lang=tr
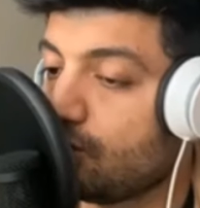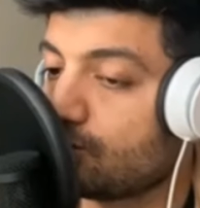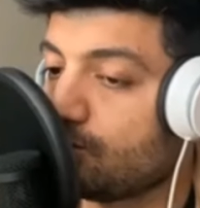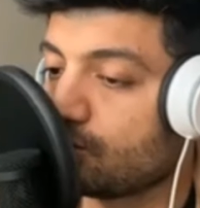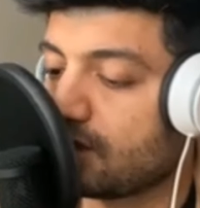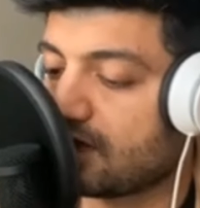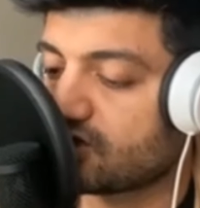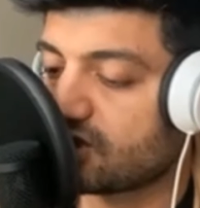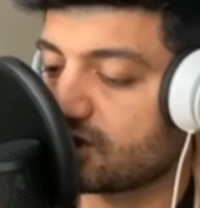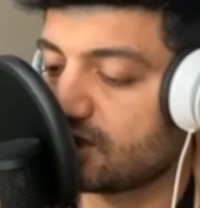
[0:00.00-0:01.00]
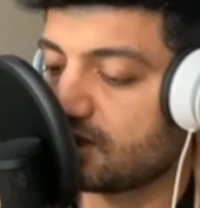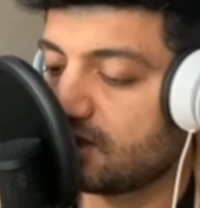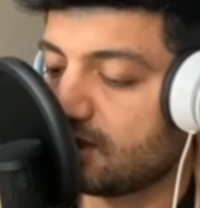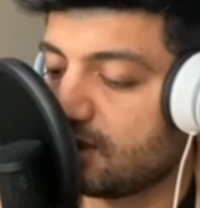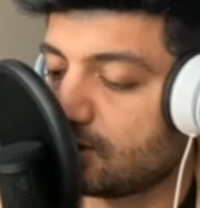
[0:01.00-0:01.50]
Dönüyor burkaç.
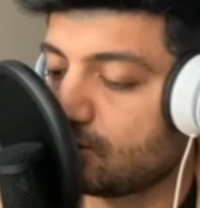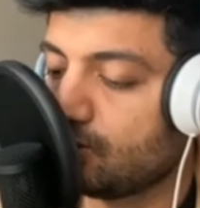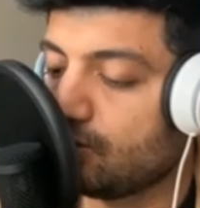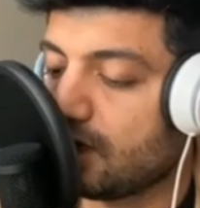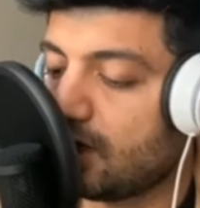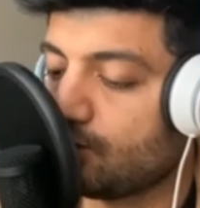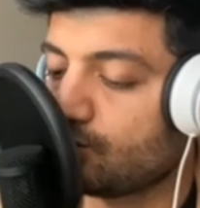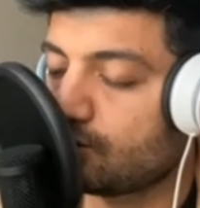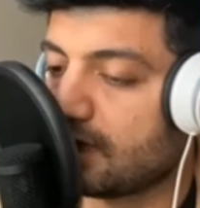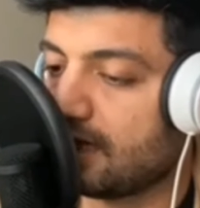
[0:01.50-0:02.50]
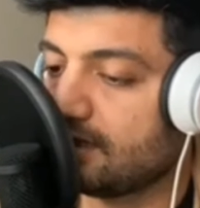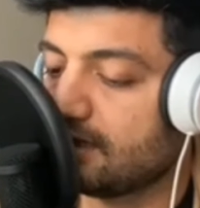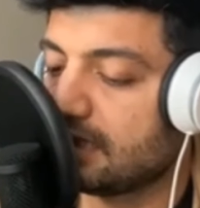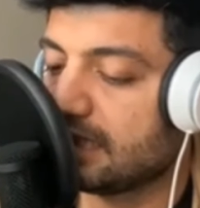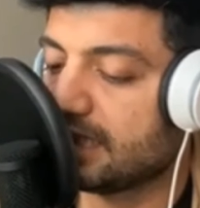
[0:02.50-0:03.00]
Dünya
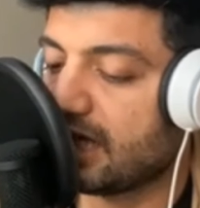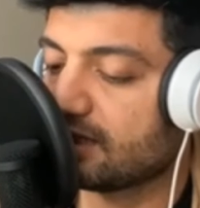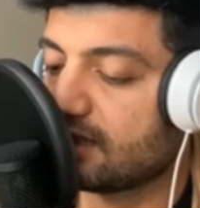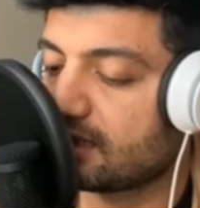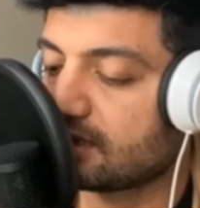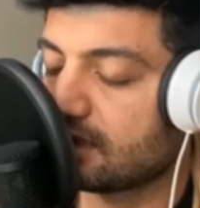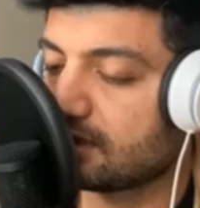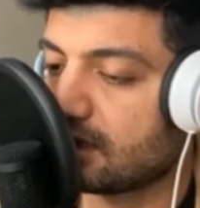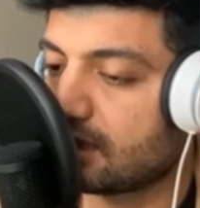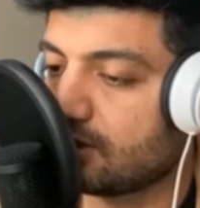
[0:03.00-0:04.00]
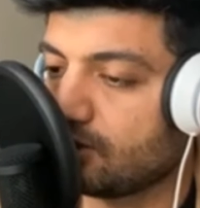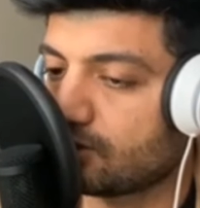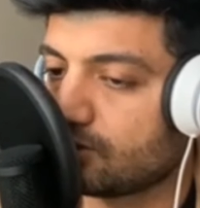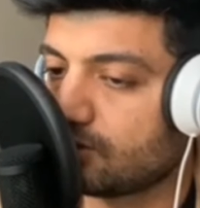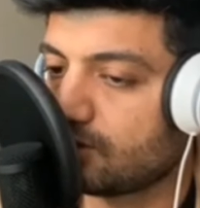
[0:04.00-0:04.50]
üstten yanlardan
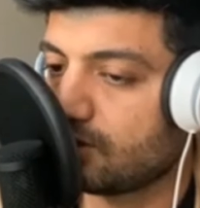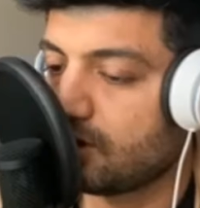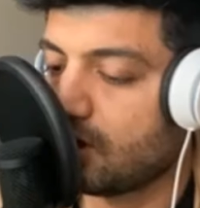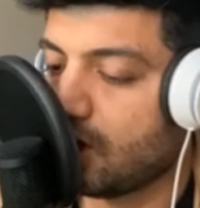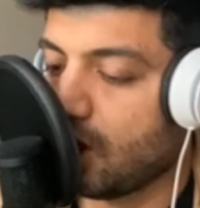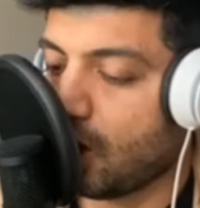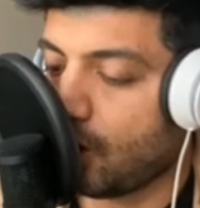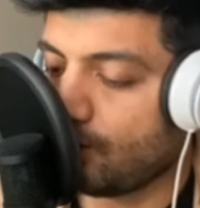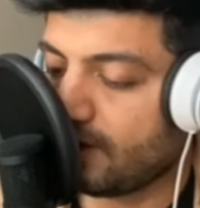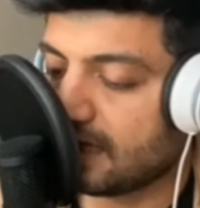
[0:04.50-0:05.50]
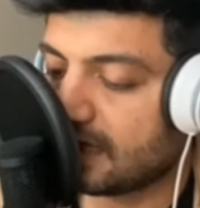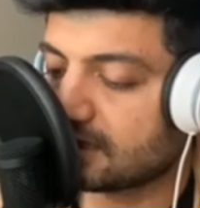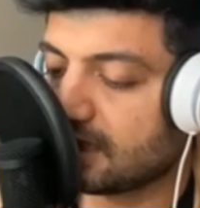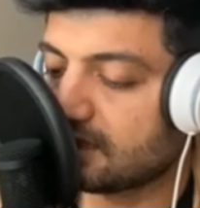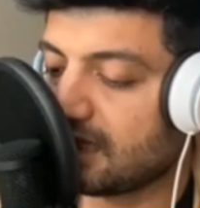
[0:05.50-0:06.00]
daralıyor.
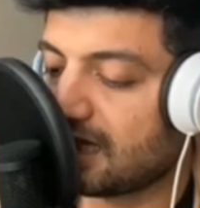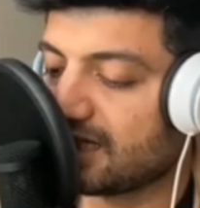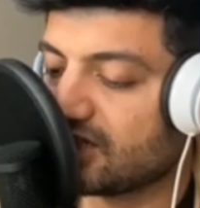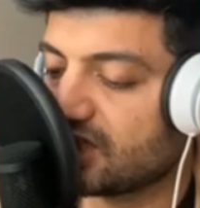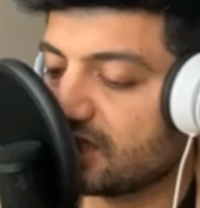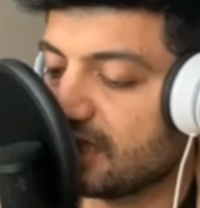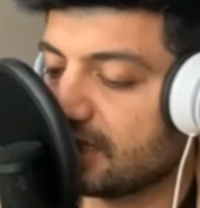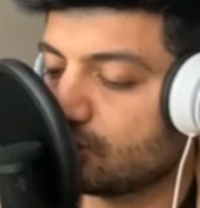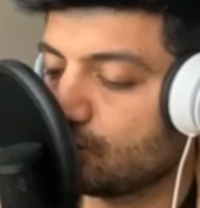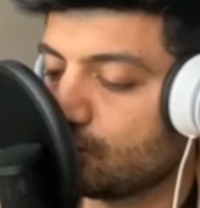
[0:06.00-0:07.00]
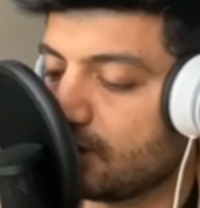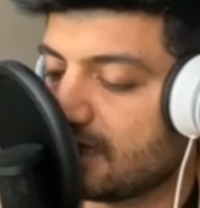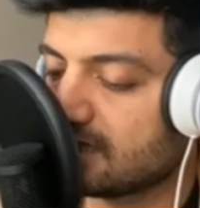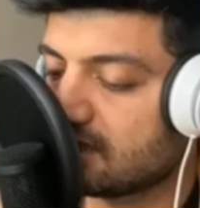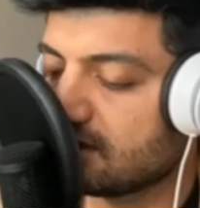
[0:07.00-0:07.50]
Ovalardan dar geçitlere
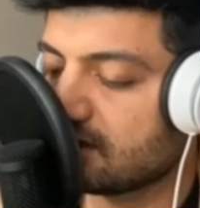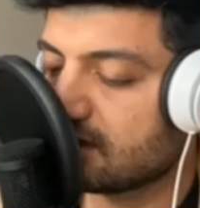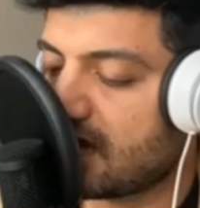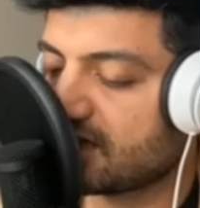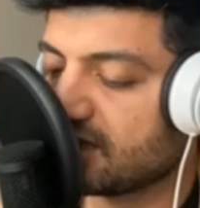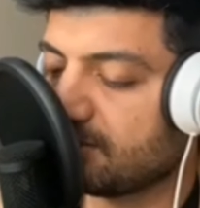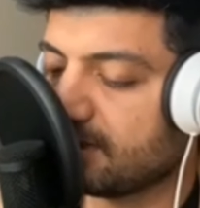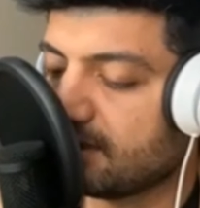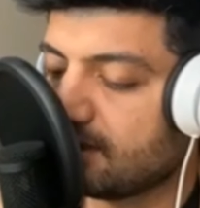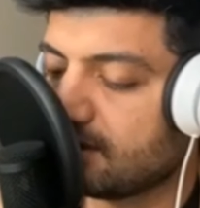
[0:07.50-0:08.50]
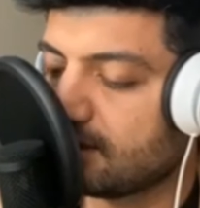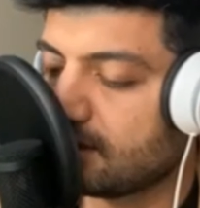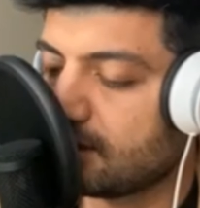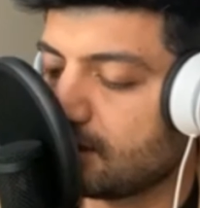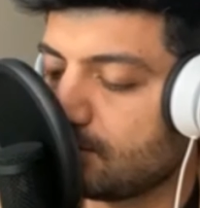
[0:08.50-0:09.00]
sürülen sığırlar gibi.
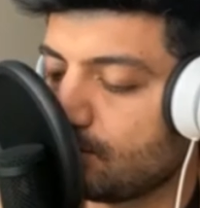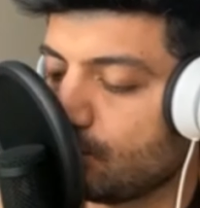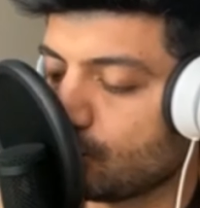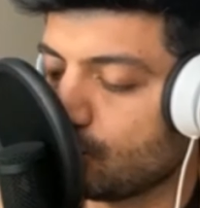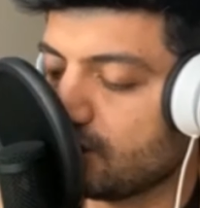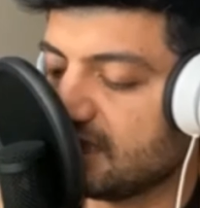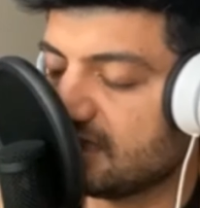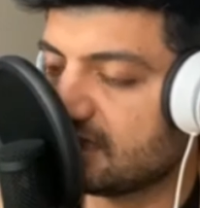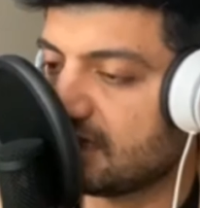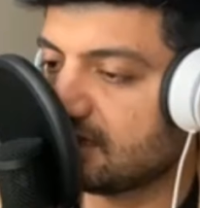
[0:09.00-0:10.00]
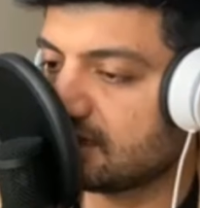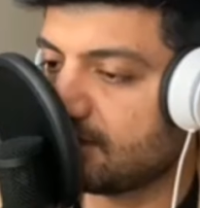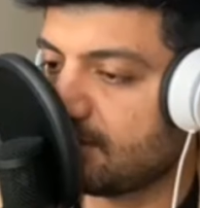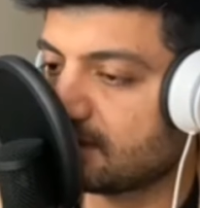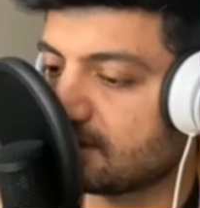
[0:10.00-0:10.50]
Bugün
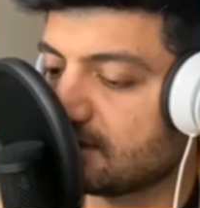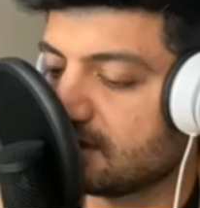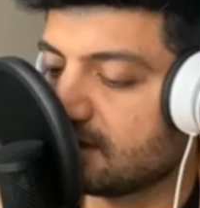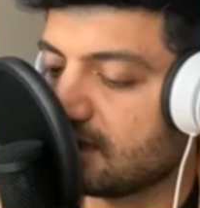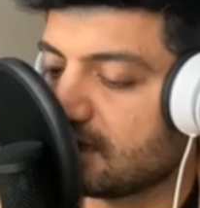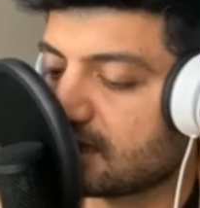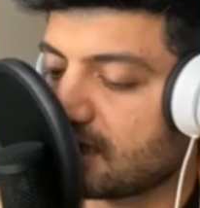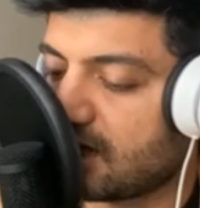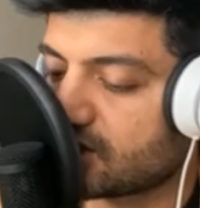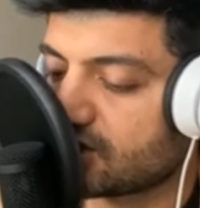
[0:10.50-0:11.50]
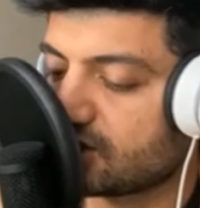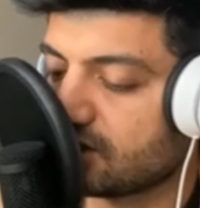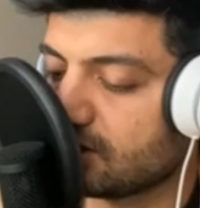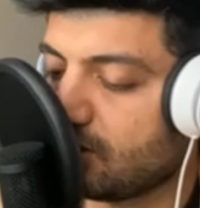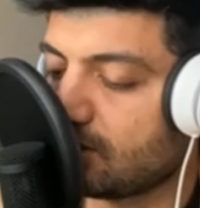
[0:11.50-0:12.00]
ister istemez
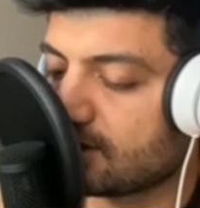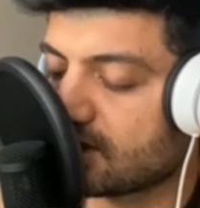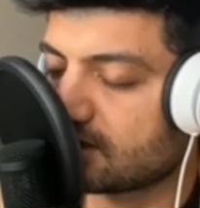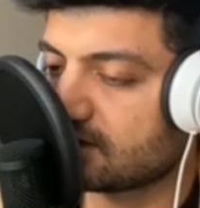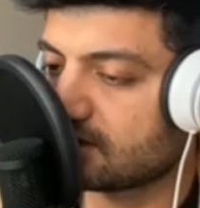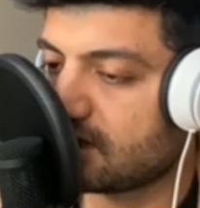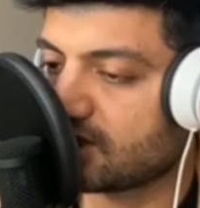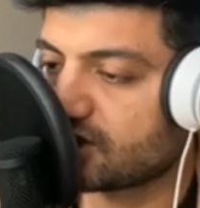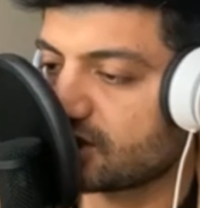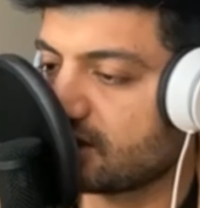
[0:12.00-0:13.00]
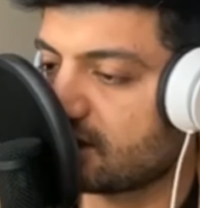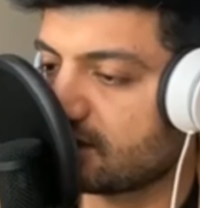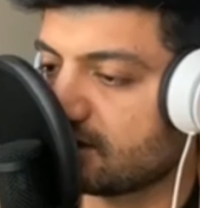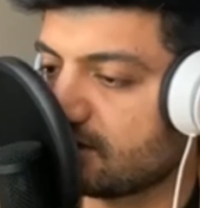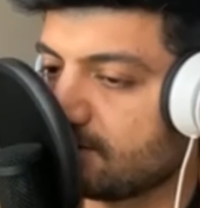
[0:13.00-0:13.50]
karşısında olacaksın
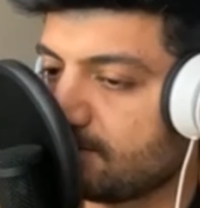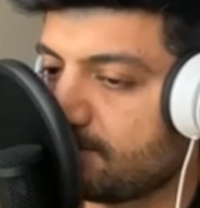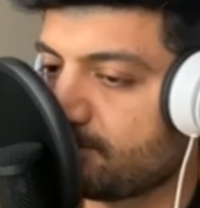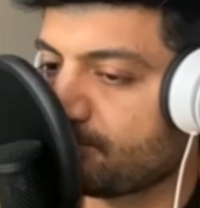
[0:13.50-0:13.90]
kaçtıklarının.